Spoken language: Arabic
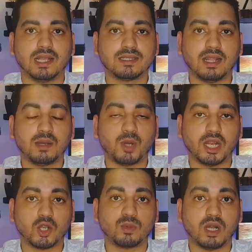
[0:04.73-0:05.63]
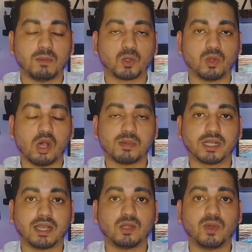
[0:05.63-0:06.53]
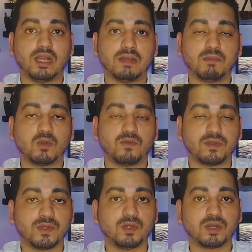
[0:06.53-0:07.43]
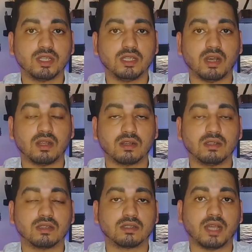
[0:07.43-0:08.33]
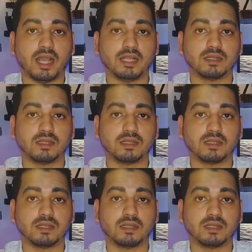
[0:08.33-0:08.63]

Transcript: السلام عليكم ورحمة الله وبركاته واهلا بكم في فيديو جديد على قناة رضا